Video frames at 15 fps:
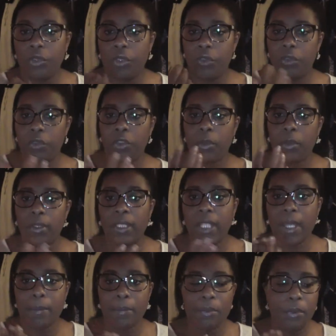je, commence
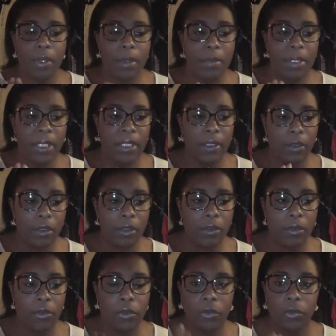à un peu aimer les
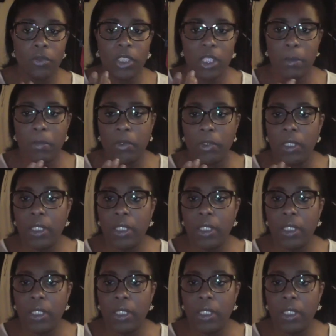glosses. Surtout ce qui,